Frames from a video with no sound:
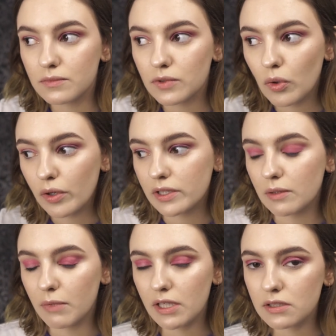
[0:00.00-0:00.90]
сколько-то
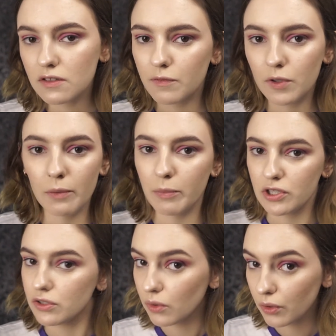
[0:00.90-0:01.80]
месяцев или
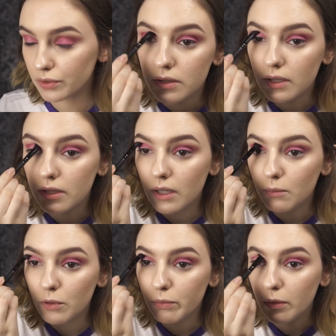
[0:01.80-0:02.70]
почти год. Тогда
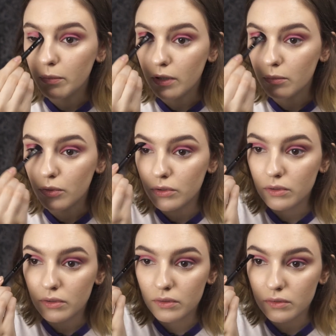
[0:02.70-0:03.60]
мой папа
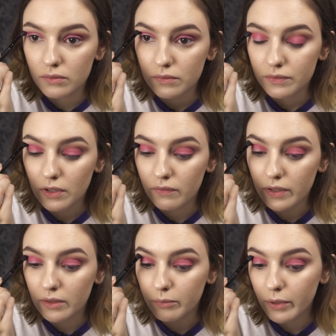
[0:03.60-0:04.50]
работал в
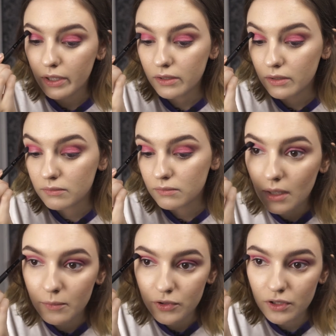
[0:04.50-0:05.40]
трамвайном парке.
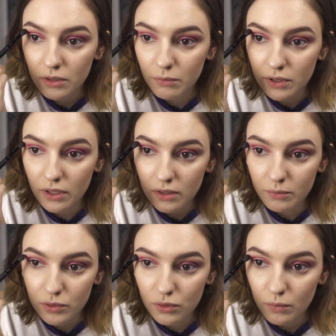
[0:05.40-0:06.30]
Там у них обитал
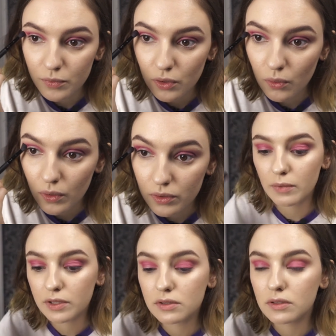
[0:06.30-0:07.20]
бездомный кот
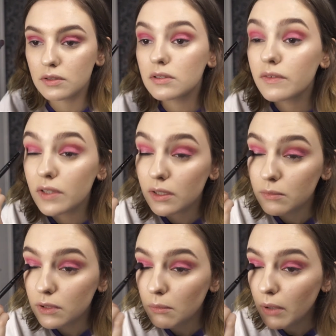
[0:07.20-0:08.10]
вместе со
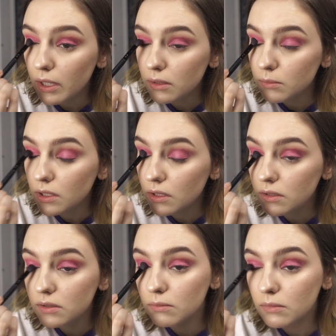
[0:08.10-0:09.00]
всякими собаками,
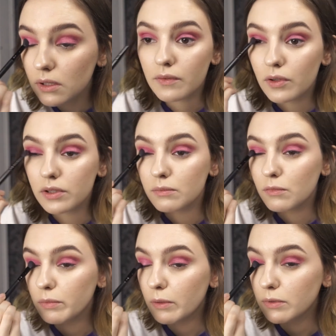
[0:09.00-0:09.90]
крысами. Вот, и
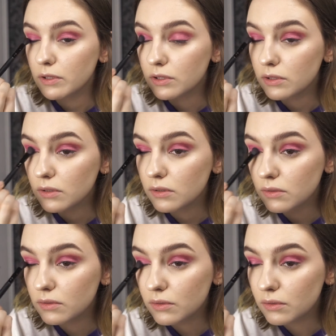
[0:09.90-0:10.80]
мой папа решил,
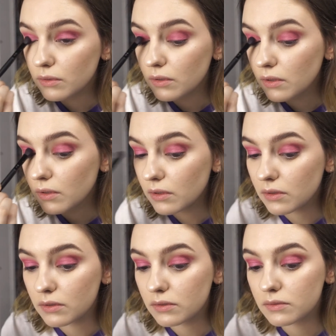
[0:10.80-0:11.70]

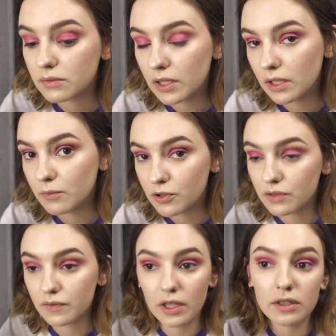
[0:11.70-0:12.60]
что кота
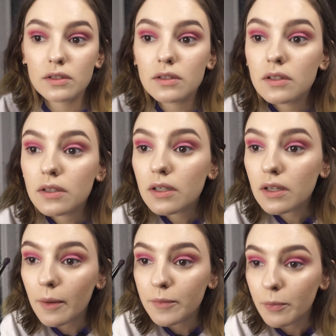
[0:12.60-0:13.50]
можно взять и к нам